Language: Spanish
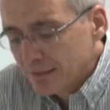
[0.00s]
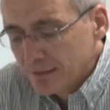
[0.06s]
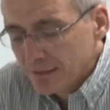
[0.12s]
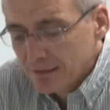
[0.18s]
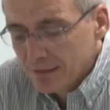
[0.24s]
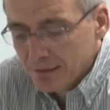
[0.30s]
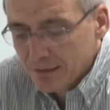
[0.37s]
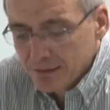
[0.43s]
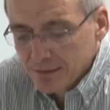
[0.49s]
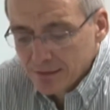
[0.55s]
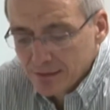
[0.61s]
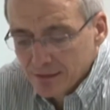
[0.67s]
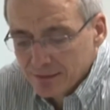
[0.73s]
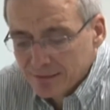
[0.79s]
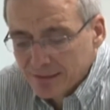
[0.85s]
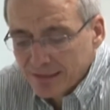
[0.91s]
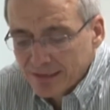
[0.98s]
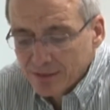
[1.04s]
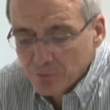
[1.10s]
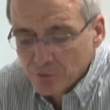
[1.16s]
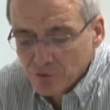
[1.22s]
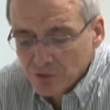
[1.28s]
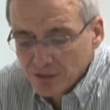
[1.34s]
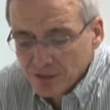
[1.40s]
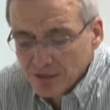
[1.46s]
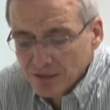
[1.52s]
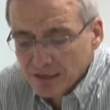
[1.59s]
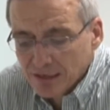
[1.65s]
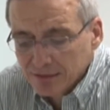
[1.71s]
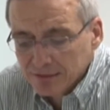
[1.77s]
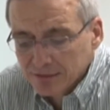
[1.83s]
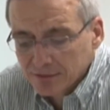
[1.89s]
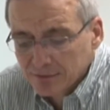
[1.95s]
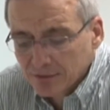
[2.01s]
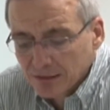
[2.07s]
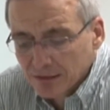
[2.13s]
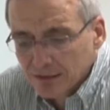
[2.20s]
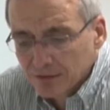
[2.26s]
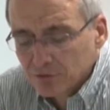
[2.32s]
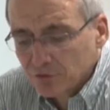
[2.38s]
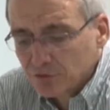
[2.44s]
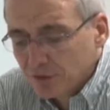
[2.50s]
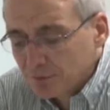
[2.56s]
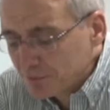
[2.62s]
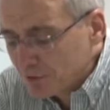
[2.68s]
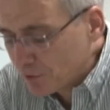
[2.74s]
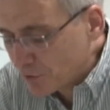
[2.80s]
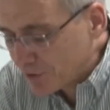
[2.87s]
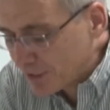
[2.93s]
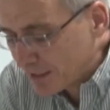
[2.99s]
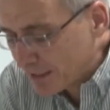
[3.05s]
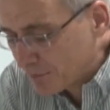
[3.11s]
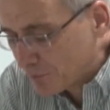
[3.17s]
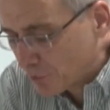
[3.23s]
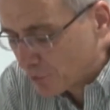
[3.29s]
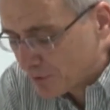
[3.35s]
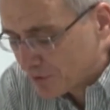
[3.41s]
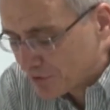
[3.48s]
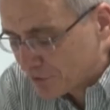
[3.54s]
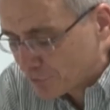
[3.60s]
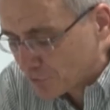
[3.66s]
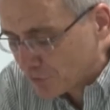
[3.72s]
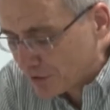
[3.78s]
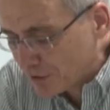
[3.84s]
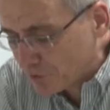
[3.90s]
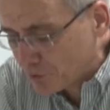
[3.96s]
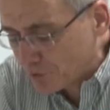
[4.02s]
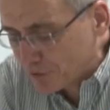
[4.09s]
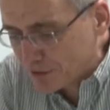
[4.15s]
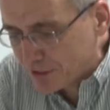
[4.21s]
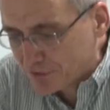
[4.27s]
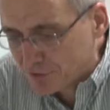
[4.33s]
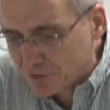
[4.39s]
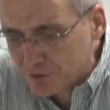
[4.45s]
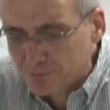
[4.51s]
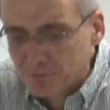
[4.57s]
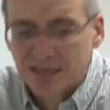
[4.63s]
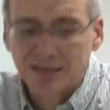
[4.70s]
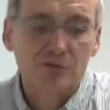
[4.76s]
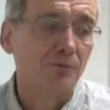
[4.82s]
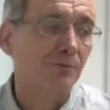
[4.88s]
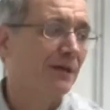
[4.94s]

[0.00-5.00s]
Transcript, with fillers: eh, tenemos que aceptar las dos terminologías, el volumen sistólico de eyección más o